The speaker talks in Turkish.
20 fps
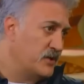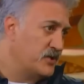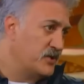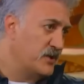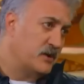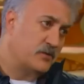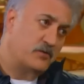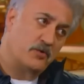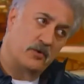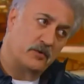
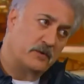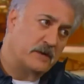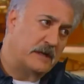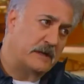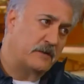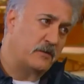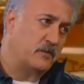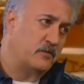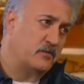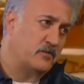başına çok
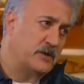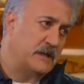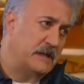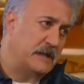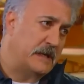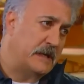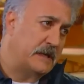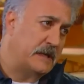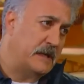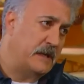daha kötü
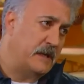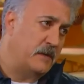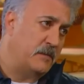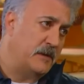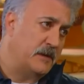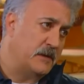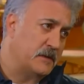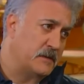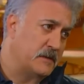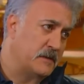şeyler
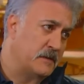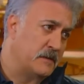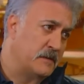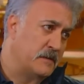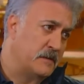gelebilirdi.